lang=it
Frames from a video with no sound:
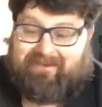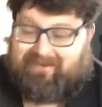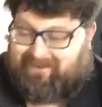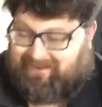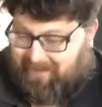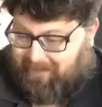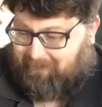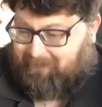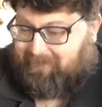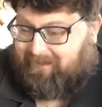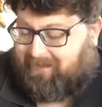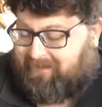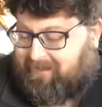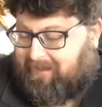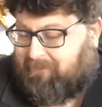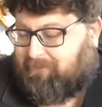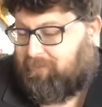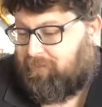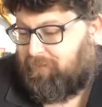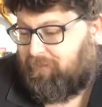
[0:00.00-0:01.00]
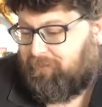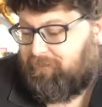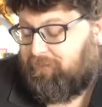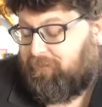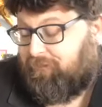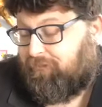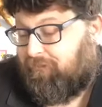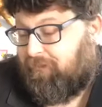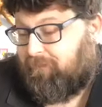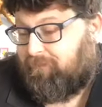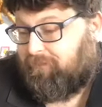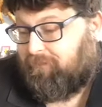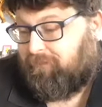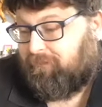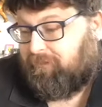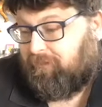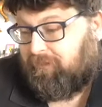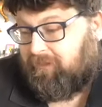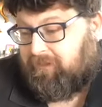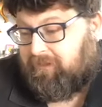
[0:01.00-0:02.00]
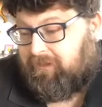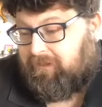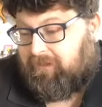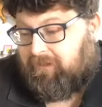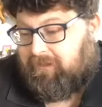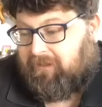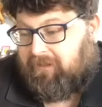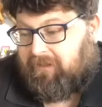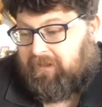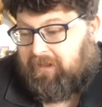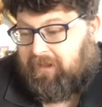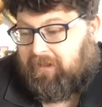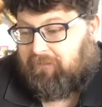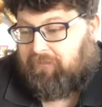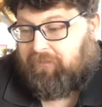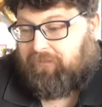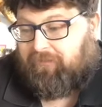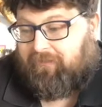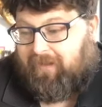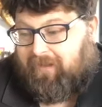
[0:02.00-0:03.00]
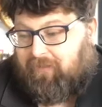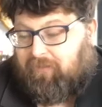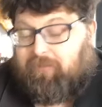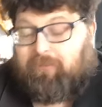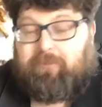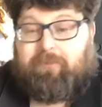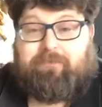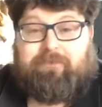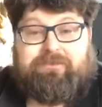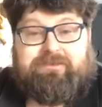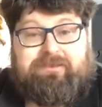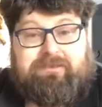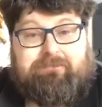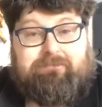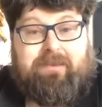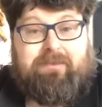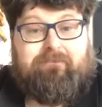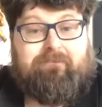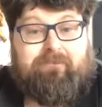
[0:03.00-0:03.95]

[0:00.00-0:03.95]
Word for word: siamo nel tempo liturgico appunto in cui ci vengono proposti ben